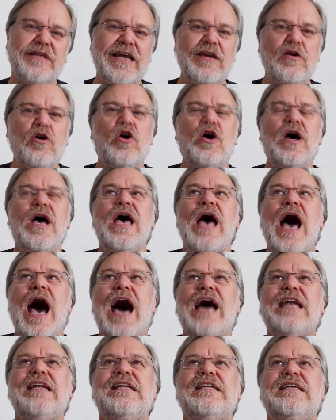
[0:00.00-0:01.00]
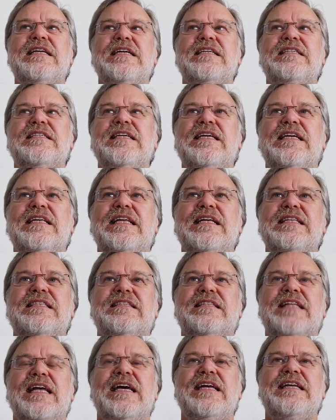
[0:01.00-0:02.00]
Und dennoch handelt es sich
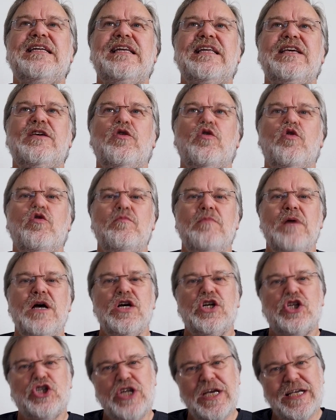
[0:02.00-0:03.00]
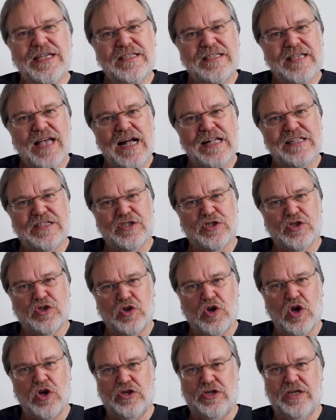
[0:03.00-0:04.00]
letztendlich um
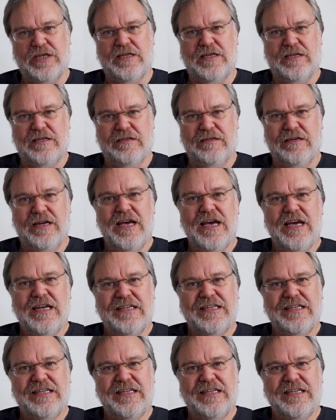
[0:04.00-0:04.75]
Schicksalsgöttinnen,